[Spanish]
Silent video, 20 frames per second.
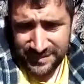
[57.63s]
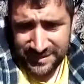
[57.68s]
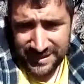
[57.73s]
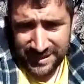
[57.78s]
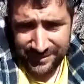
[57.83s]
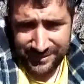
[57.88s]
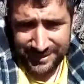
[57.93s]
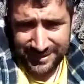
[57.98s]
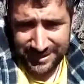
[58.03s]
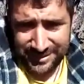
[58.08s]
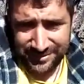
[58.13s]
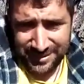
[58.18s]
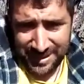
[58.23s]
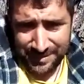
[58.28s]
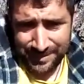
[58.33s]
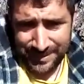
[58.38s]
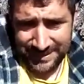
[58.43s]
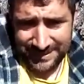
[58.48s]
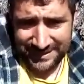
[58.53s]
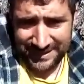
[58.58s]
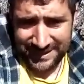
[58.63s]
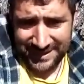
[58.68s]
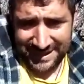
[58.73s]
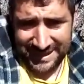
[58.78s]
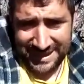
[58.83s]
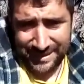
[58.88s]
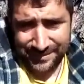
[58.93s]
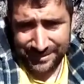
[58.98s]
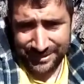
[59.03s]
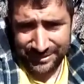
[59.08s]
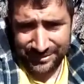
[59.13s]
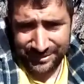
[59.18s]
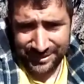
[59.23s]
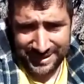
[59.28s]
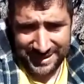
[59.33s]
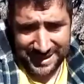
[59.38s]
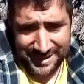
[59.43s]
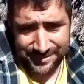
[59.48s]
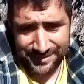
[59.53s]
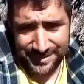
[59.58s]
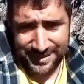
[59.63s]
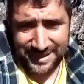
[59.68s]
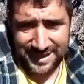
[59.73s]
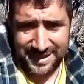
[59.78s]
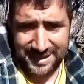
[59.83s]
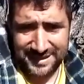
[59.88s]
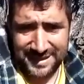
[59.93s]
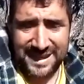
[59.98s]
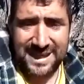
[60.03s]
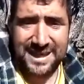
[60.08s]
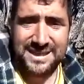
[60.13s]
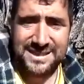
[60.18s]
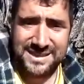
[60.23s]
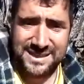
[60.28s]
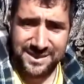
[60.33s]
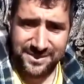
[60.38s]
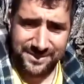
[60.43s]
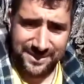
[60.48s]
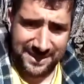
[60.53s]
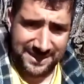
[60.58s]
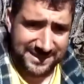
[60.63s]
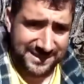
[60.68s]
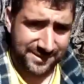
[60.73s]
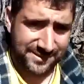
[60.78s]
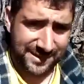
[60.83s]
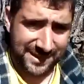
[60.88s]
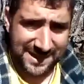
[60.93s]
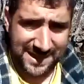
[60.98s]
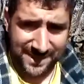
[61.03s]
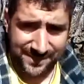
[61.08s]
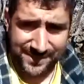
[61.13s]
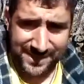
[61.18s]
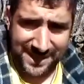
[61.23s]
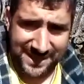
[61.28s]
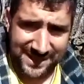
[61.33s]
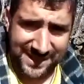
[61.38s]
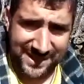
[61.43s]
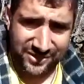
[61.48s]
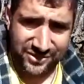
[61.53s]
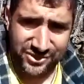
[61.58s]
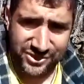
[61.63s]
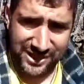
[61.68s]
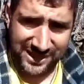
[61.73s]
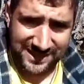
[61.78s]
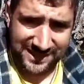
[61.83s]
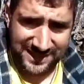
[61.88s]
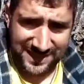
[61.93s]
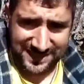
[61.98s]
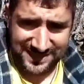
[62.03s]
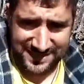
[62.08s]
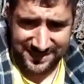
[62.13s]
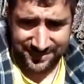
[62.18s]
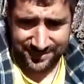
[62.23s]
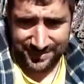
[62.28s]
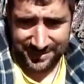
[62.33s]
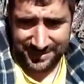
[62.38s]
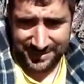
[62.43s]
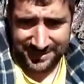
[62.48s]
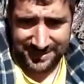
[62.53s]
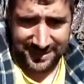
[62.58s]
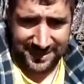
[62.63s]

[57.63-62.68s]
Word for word: que vendí una partida de cabritos en Navidad, dejé chivas, chivas en Navidad dejé 80 chivas.